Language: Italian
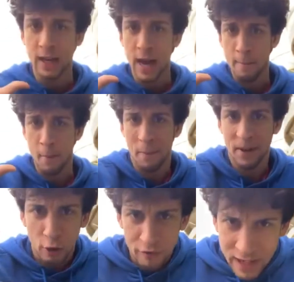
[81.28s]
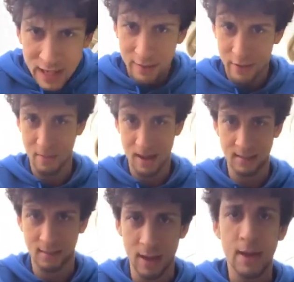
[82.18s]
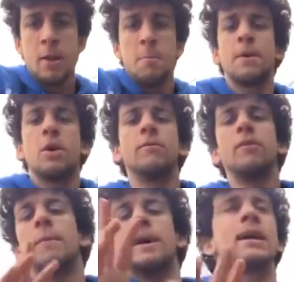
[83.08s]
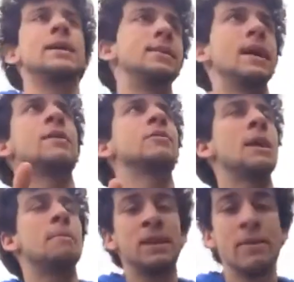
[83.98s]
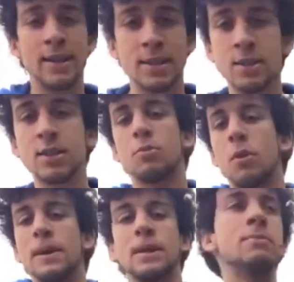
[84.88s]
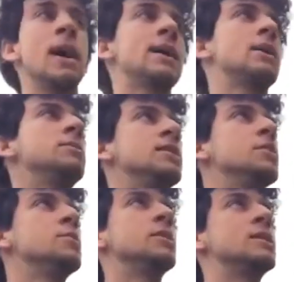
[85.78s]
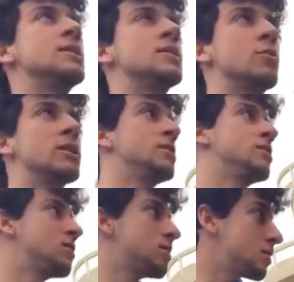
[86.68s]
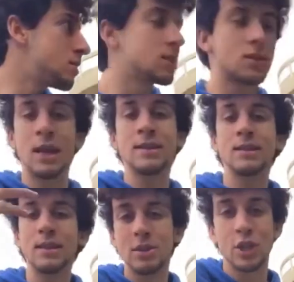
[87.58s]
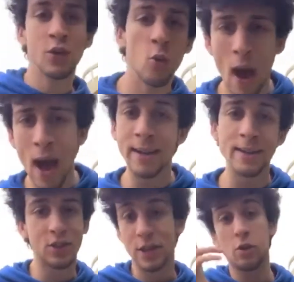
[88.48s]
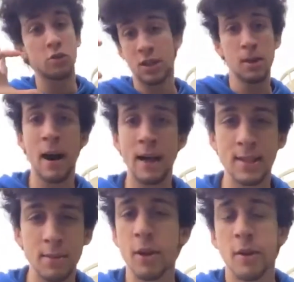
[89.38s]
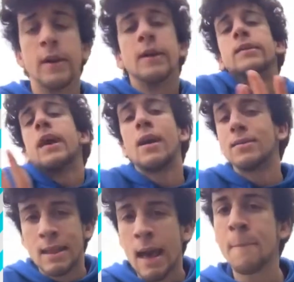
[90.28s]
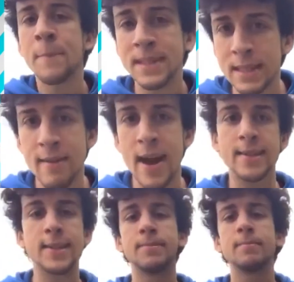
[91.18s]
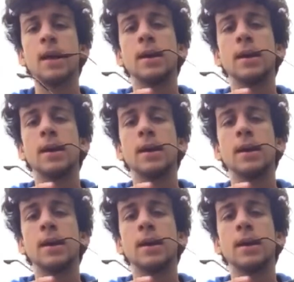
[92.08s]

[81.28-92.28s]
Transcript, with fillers: diremo, pedofilia veramente, però vabbè ragazzi erano tempi diversi, non si può biasimare, è come se io mi mettessi con una di 105 anni, cioè cose da pazzi, però a tempi diversi.